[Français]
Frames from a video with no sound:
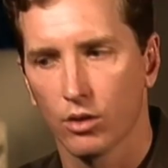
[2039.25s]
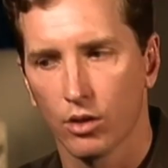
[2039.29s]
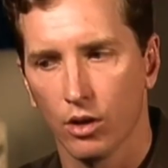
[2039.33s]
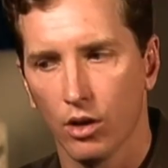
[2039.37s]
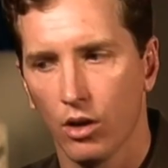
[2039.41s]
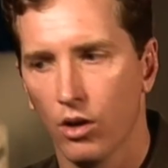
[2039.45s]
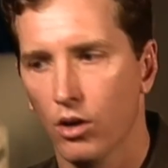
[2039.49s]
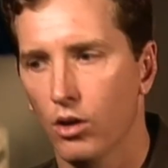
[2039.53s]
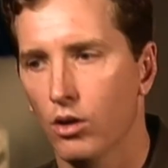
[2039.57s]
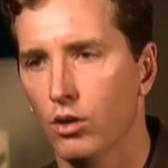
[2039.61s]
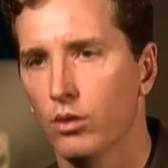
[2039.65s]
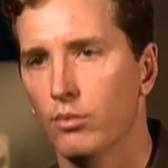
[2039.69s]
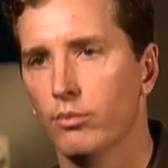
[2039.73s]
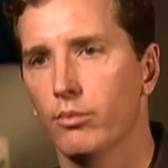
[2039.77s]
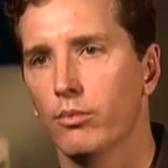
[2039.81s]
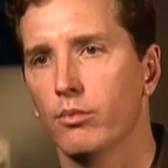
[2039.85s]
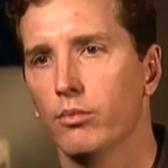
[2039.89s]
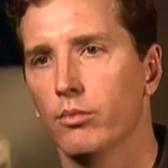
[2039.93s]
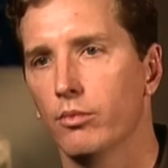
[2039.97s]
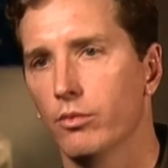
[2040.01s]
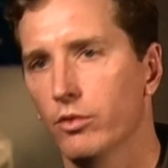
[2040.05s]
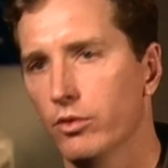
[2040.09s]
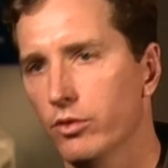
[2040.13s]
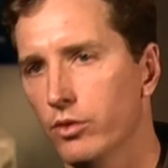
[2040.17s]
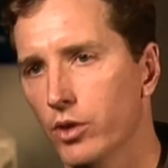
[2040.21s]
avec la plus
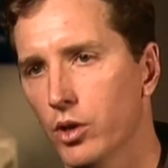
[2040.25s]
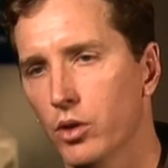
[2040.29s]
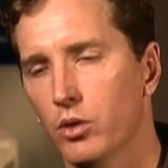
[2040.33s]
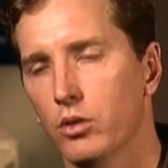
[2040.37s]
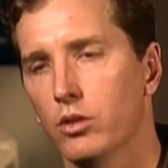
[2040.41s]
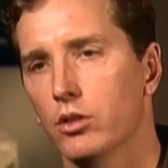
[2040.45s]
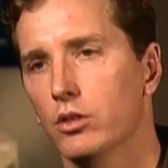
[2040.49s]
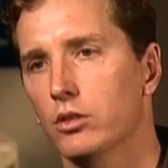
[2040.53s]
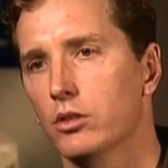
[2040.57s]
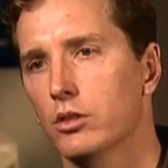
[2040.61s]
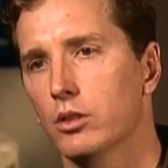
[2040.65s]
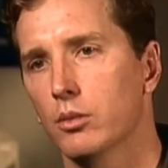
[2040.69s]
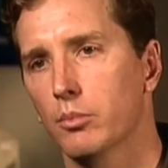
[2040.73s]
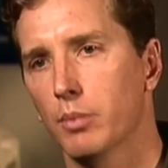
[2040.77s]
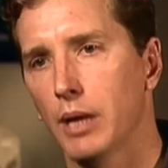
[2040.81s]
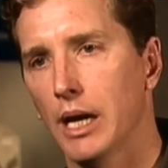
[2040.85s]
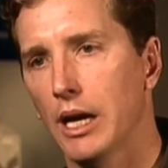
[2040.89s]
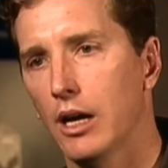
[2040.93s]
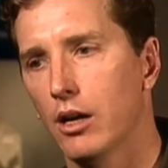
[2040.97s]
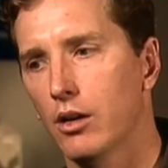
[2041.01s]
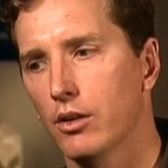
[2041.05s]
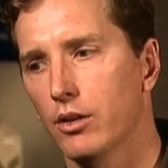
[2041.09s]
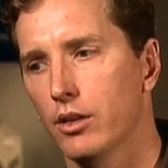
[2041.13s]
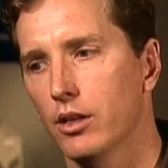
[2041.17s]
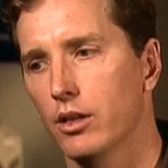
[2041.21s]
grande
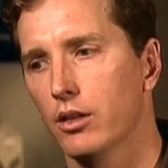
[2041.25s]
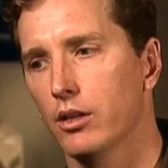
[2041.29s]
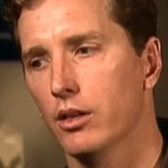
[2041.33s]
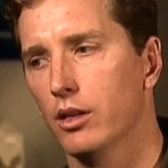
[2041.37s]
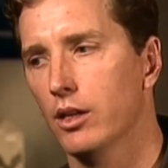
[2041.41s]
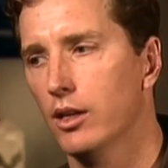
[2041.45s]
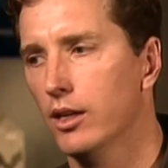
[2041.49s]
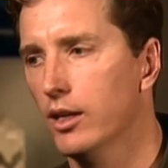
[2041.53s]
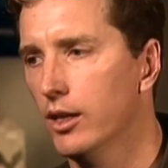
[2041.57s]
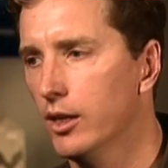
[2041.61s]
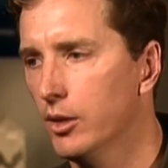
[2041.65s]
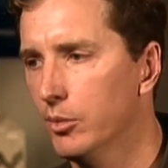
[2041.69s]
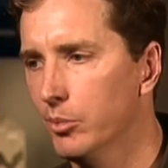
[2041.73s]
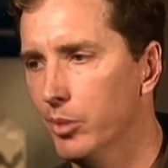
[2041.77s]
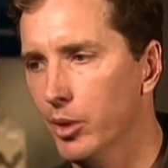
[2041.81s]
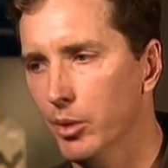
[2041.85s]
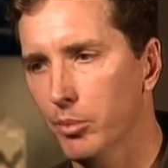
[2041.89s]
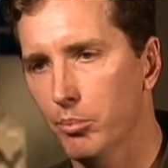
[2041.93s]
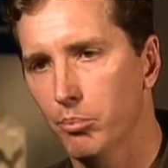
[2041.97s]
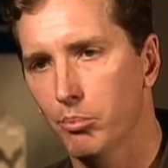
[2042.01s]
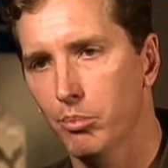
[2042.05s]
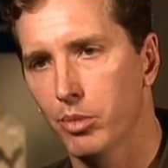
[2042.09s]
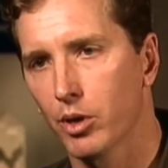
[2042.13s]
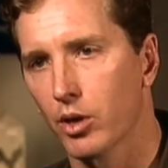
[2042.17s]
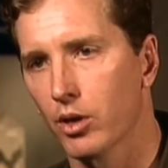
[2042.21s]
détermination, de la
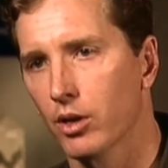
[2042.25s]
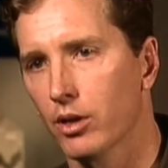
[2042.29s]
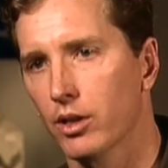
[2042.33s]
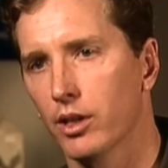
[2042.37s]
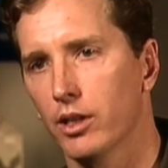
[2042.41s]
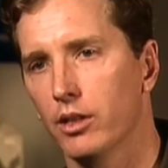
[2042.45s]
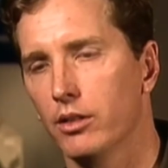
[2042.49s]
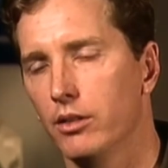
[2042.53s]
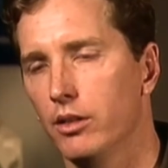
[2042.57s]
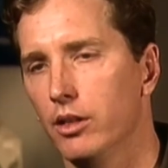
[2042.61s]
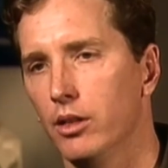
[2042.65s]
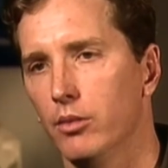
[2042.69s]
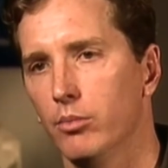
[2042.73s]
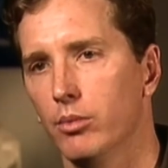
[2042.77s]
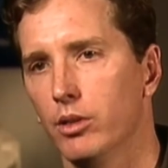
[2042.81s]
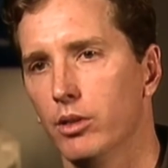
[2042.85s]
patience en plus.